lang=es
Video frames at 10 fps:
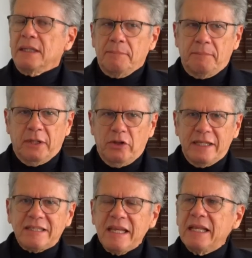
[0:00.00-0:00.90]
Pero
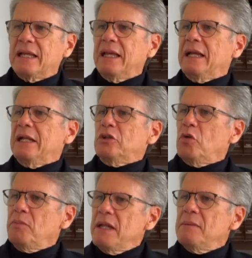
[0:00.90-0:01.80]
decir que en el
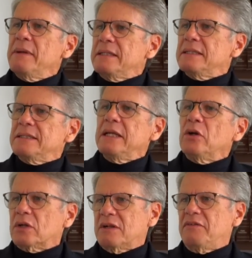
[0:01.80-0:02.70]

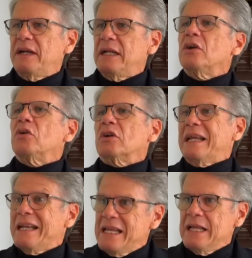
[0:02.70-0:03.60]
2025 Rafael
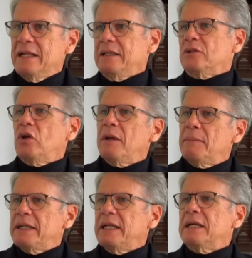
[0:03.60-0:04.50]
correría de todas
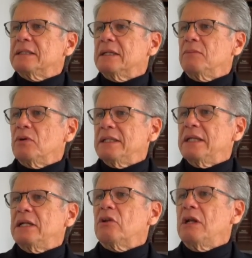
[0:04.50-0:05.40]
maneras como
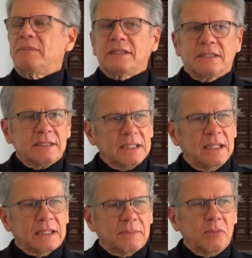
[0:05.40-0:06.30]
candidato a la presidencia de
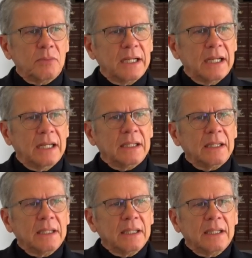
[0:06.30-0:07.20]
la República
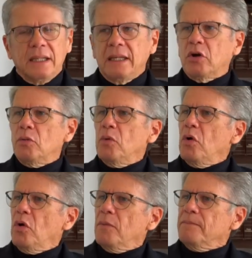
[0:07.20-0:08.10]
es
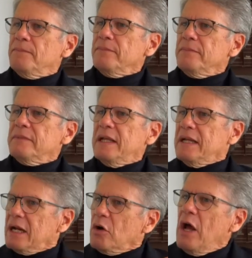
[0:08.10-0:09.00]
como
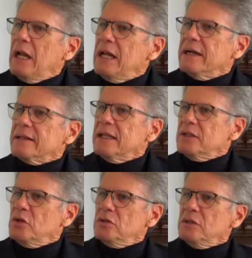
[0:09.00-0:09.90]
tenerlos alerta,
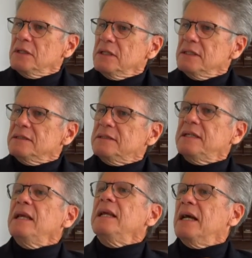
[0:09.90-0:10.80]
¿no?
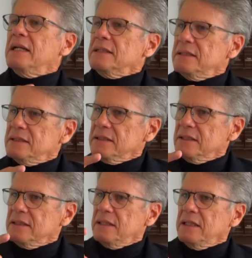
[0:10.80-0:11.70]
sigan
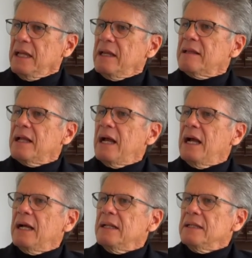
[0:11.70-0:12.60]
en
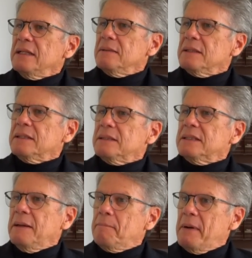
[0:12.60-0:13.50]
esta
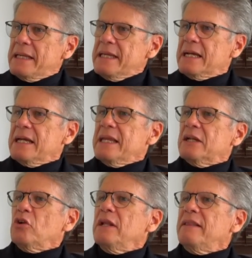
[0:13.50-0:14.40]
campaña que ya
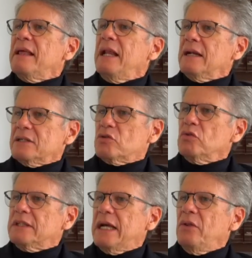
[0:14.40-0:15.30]
no les da el
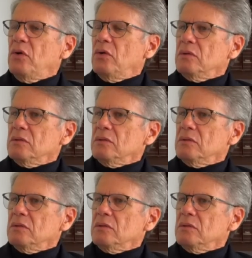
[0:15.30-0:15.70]
resultado